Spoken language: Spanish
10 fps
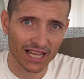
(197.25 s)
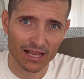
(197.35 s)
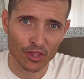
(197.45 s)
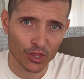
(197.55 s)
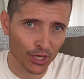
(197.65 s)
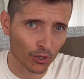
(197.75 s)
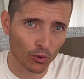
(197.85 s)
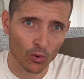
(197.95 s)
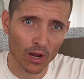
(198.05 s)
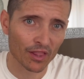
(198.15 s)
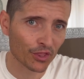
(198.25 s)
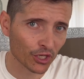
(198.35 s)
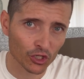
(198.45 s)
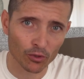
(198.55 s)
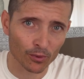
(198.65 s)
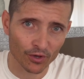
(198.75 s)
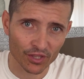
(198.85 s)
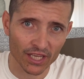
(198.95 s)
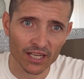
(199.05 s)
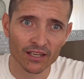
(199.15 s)
al 0 o al
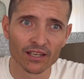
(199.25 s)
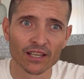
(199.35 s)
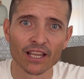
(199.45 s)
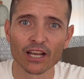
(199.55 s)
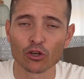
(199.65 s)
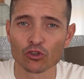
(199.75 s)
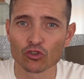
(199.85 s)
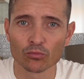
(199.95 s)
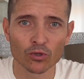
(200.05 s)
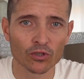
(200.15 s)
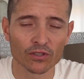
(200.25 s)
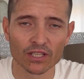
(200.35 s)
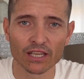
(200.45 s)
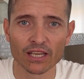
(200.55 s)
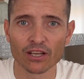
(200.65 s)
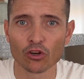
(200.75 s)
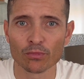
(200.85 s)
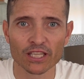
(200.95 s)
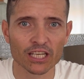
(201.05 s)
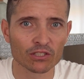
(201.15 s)
5% el consumo de
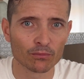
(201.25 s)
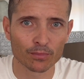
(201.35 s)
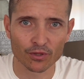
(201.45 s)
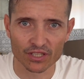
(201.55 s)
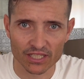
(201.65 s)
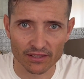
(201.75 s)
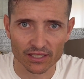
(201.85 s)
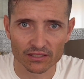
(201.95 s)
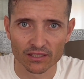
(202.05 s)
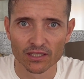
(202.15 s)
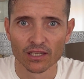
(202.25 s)
comidas procesadas